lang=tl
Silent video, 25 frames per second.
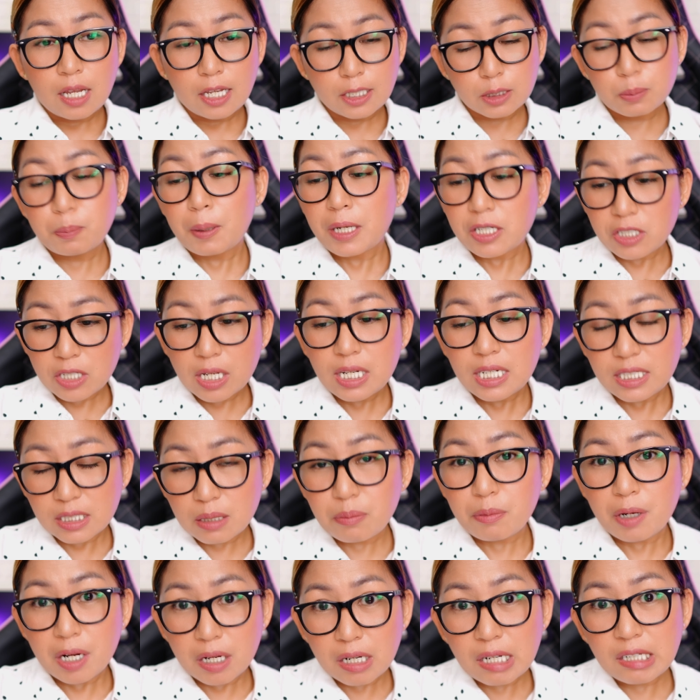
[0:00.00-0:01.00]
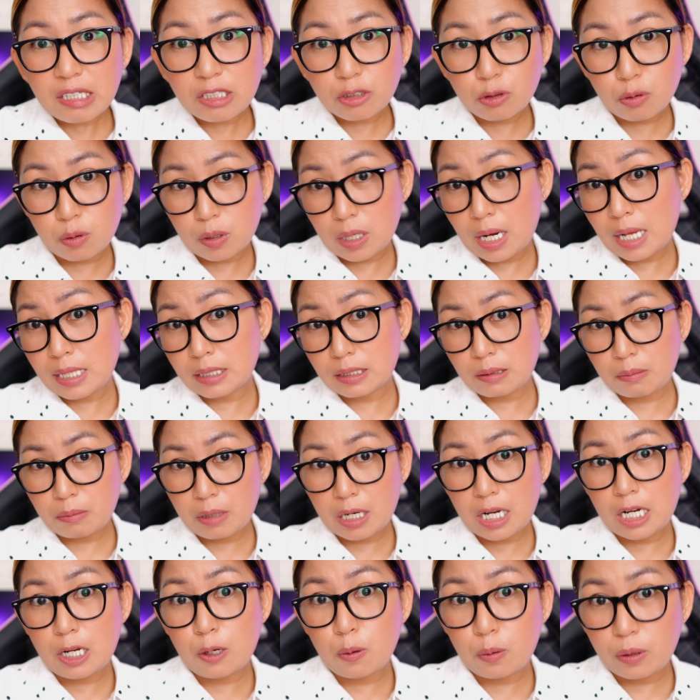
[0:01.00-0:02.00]
especially sa mga ganito klaseng
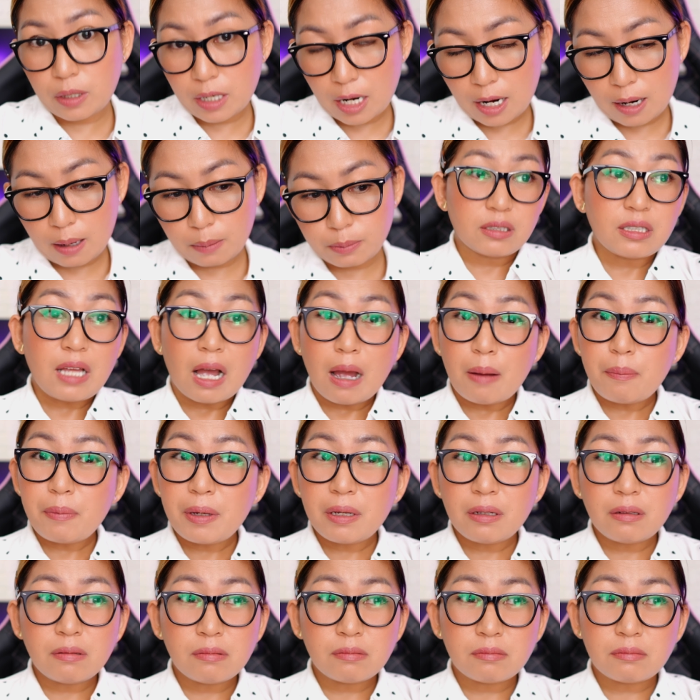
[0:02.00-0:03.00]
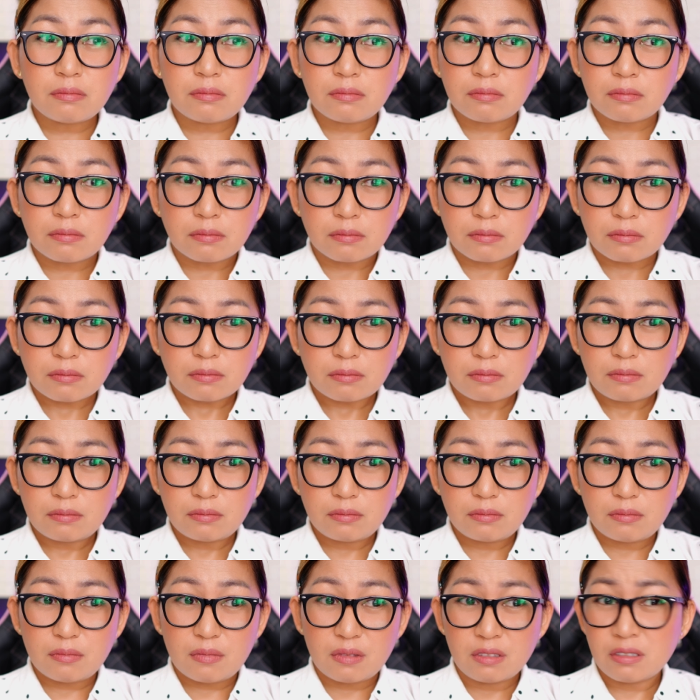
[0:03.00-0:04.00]
mga loan app. Ang daming
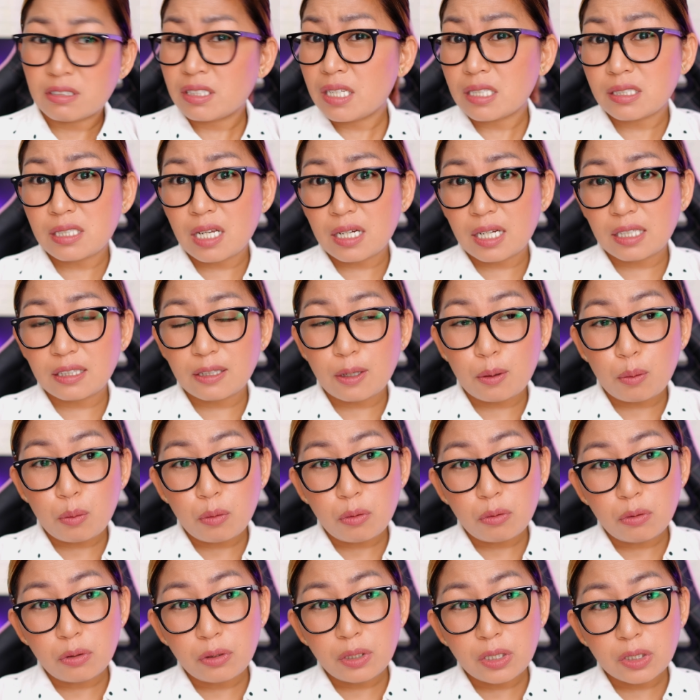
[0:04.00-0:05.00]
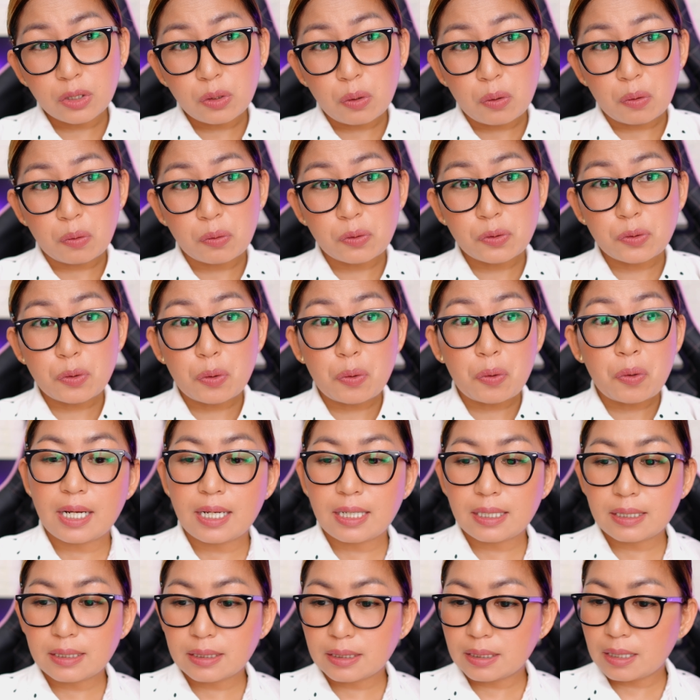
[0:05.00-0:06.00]
sasakit ang ulo nito. So,
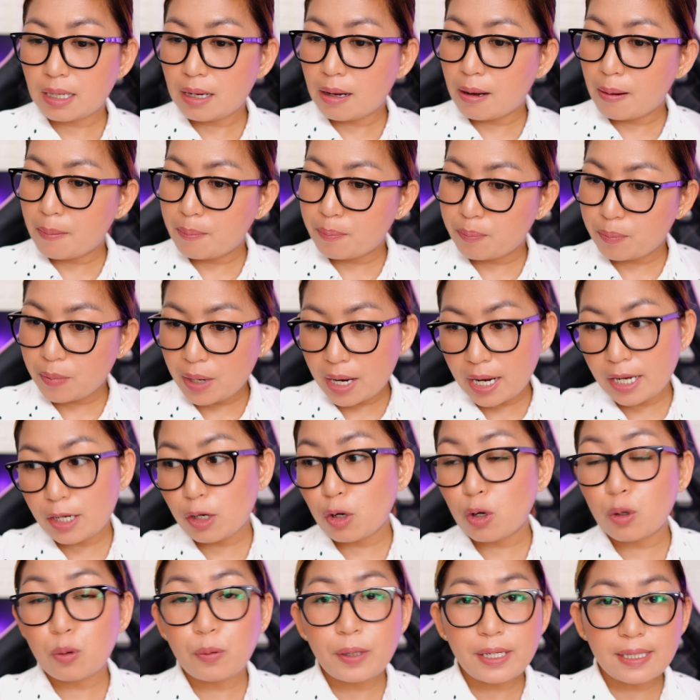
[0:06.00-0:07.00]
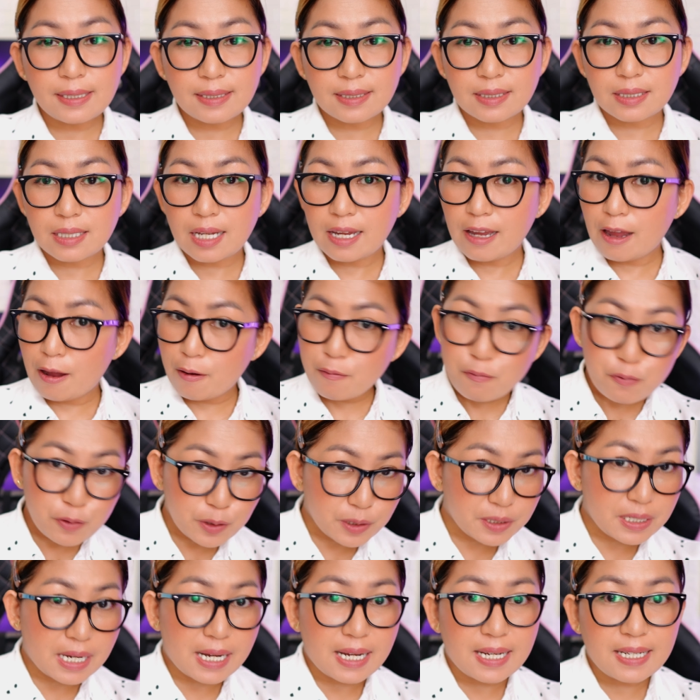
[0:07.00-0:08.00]
as um, I always
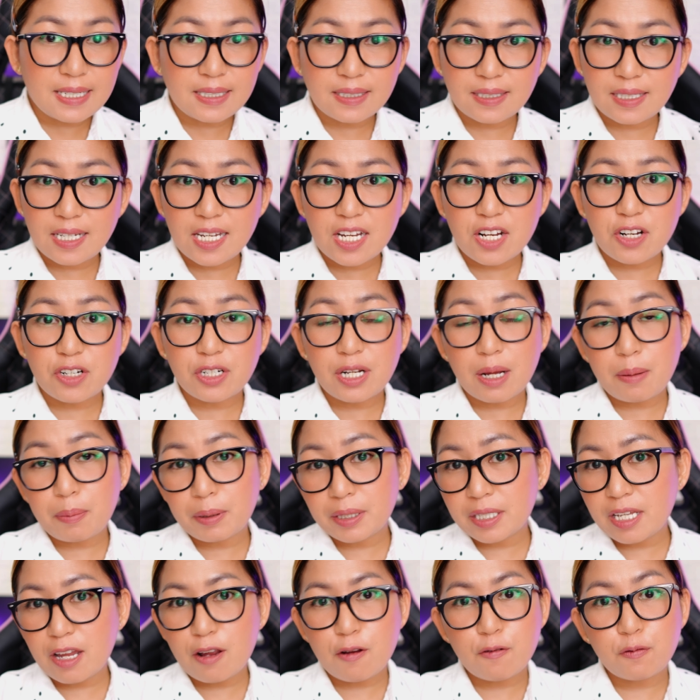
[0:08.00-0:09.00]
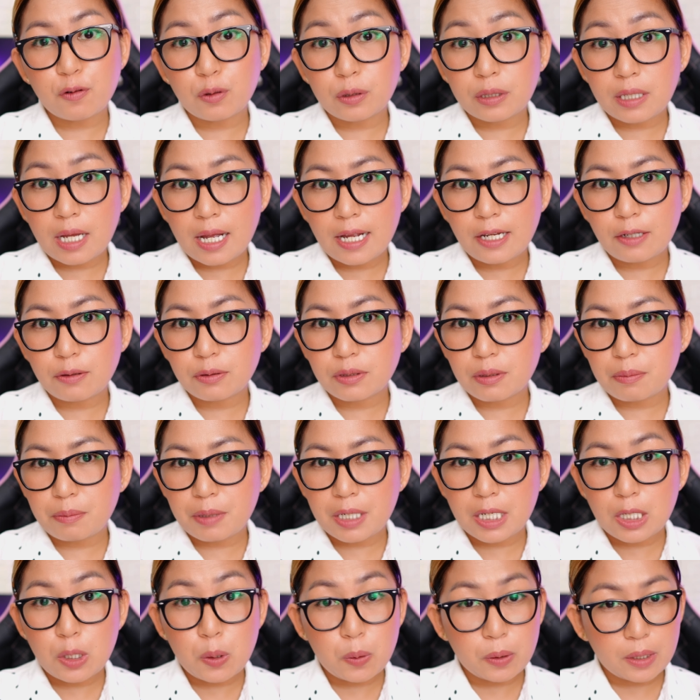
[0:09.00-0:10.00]
emphasize here, dapat careful tayo sa
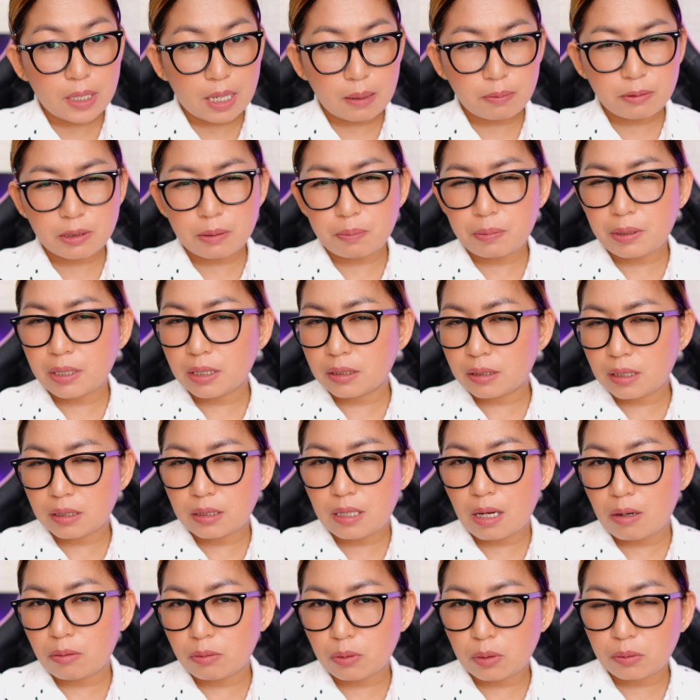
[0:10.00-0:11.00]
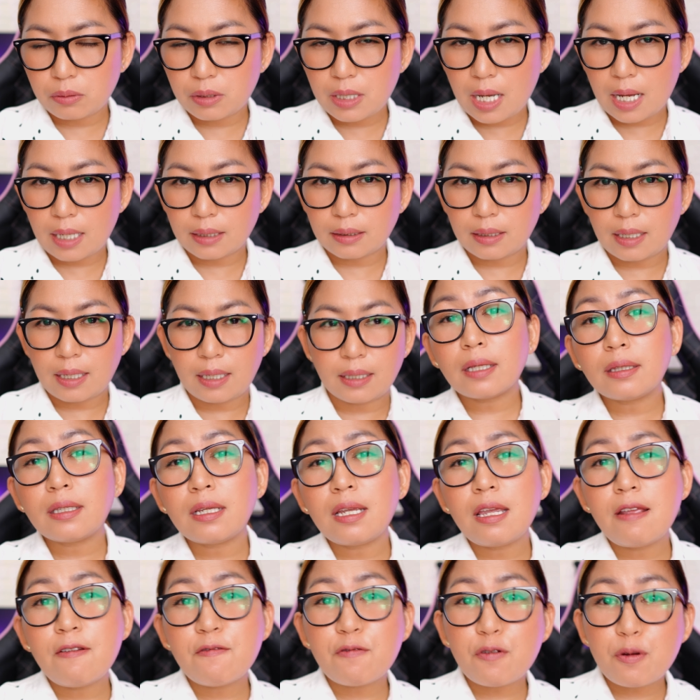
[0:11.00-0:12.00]
mga loan apps sa pinagda-download natin.
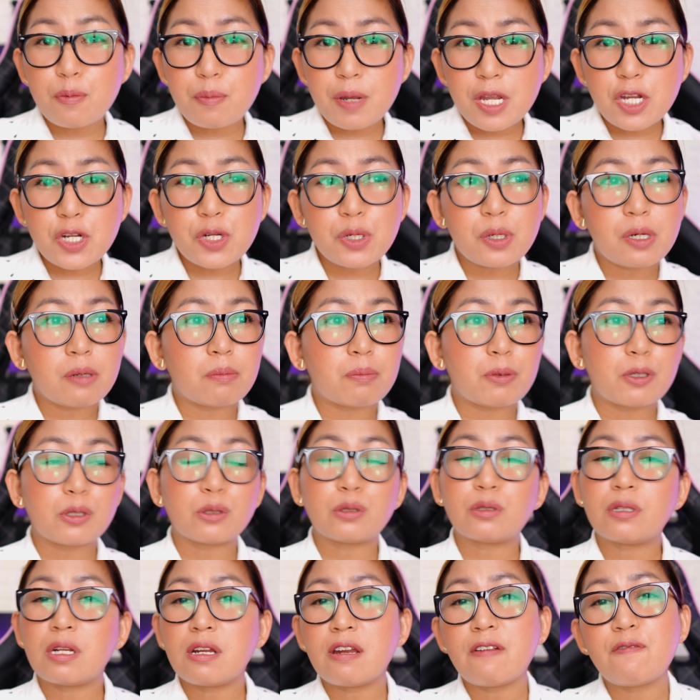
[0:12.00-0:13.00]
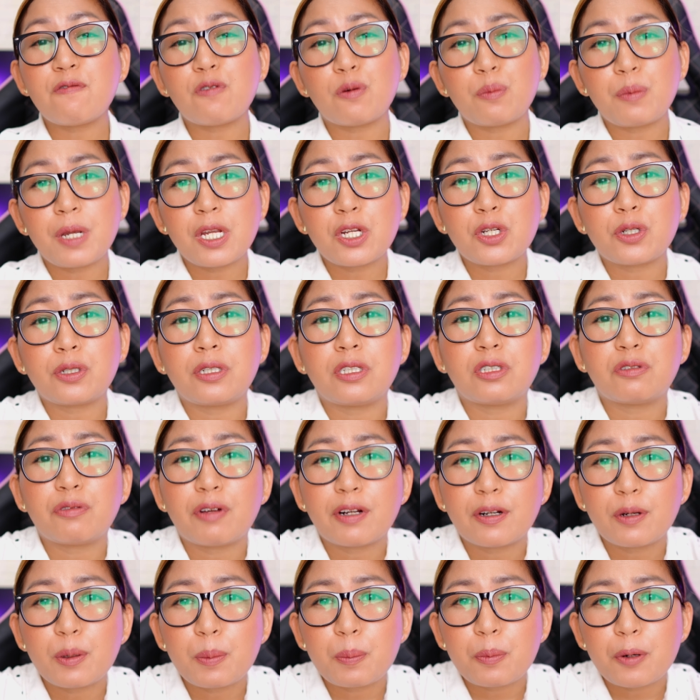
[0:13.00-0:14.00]
Ating information, personal information is very